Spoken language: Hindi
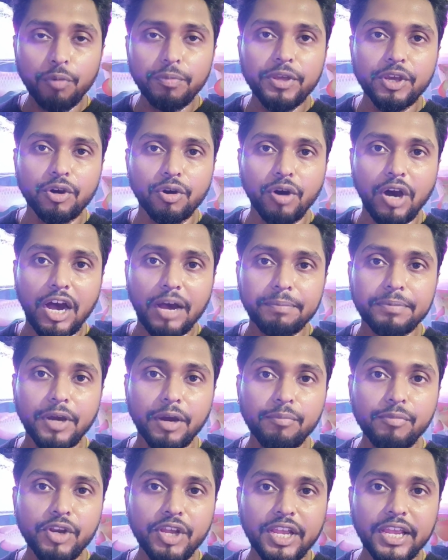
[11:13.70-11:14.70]
जो भी हो
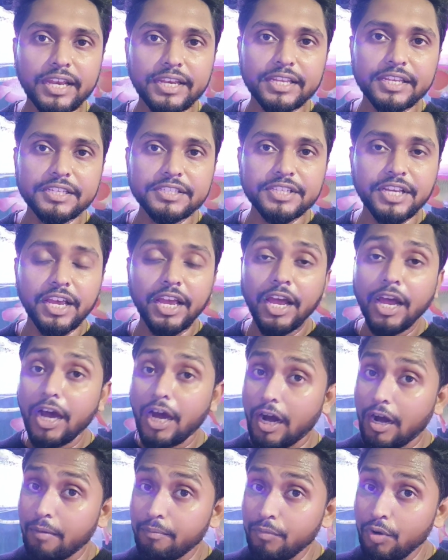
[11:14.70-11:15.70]
आप कम्युनिकेट
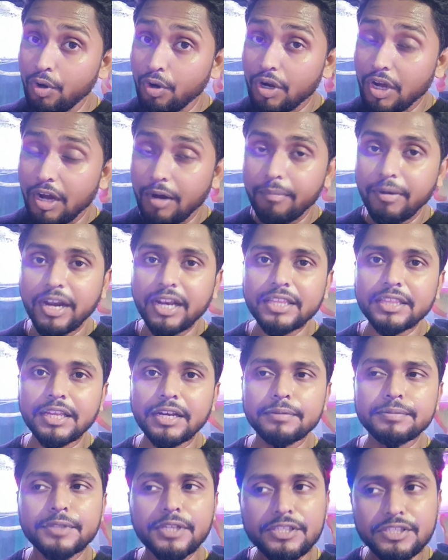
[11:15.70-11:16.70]
कीजिए हम लोग
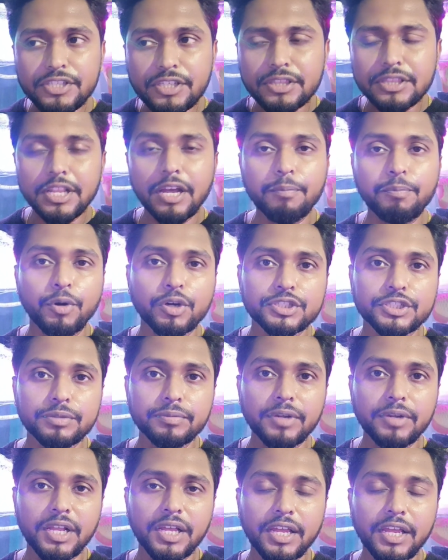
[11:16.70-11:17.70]
हमारे तरफ से जितना
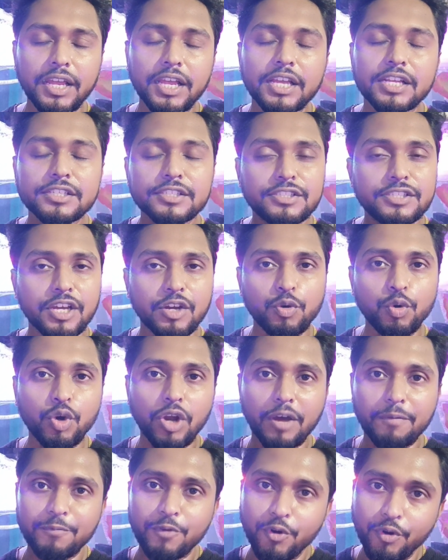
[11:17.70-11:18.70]
पॉसिबल है
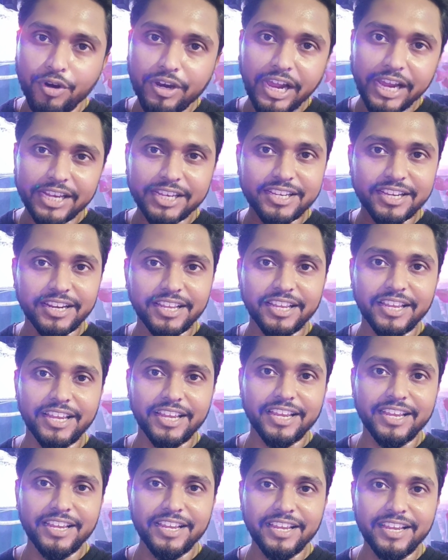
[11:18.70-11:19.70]
ज़रूर आपको गाइड
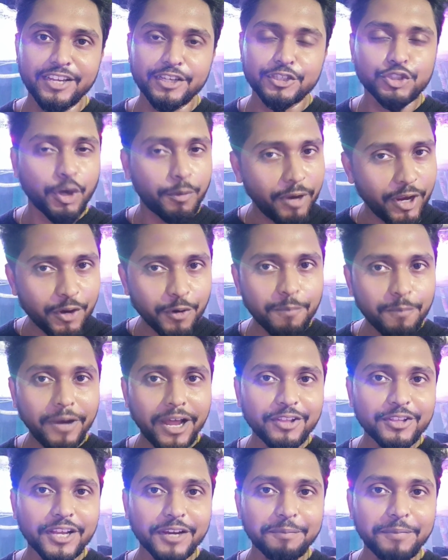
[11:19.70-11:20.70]
करेंगे सबाई
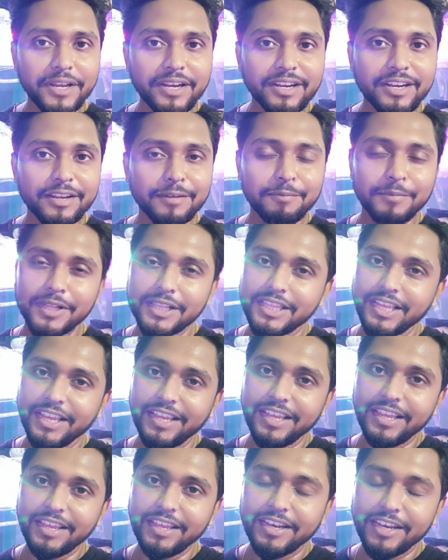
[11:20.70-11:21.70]
खूब भाला থাকবেন
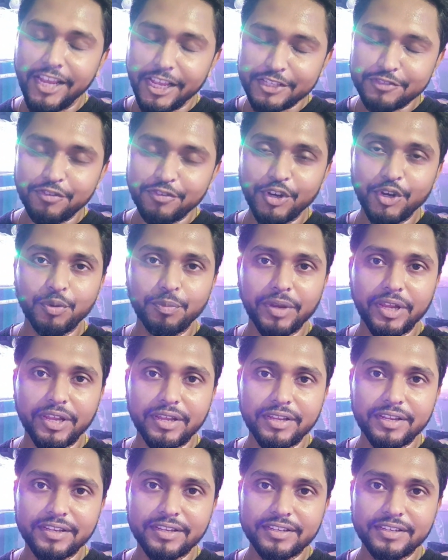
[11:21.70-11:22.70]
मिलते हैं नेक्स्ट
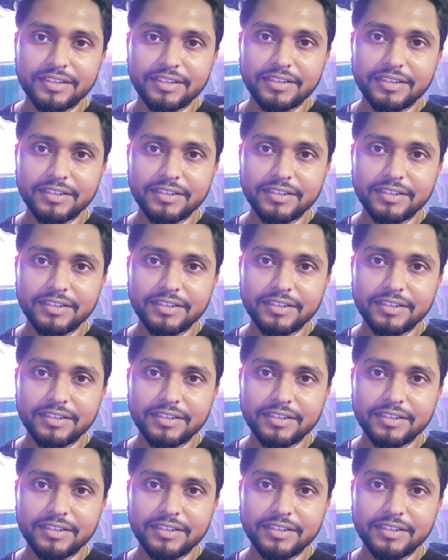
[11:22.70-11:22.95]
वीडियो में